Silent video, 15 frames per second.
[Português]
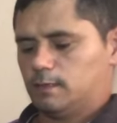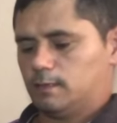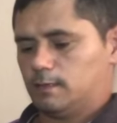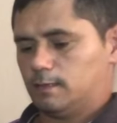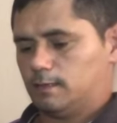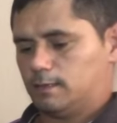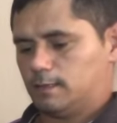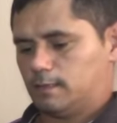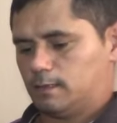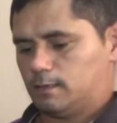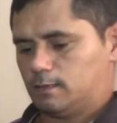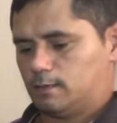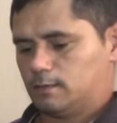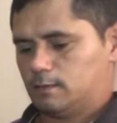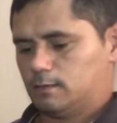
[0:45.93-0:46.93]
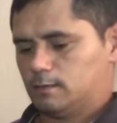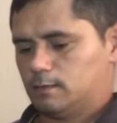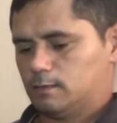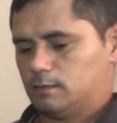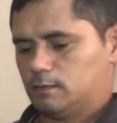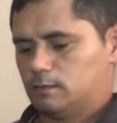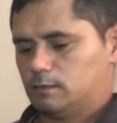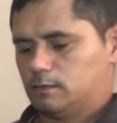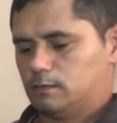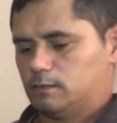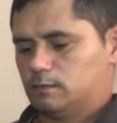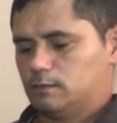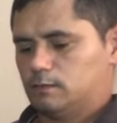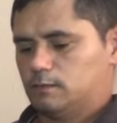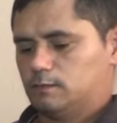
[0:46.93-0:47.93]
ela quer
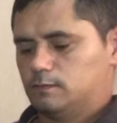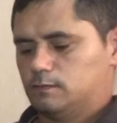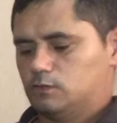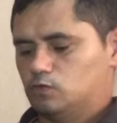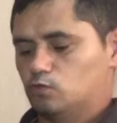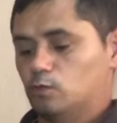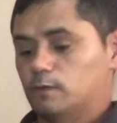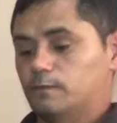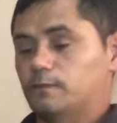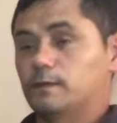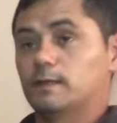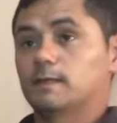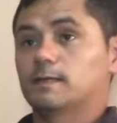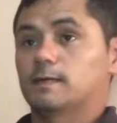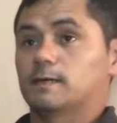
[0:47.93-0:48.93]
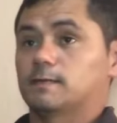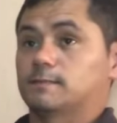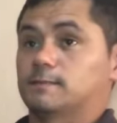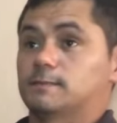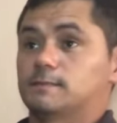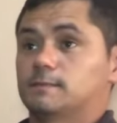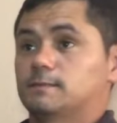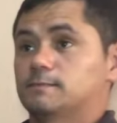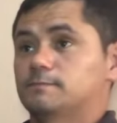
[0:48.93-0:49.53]
sua filha em casa.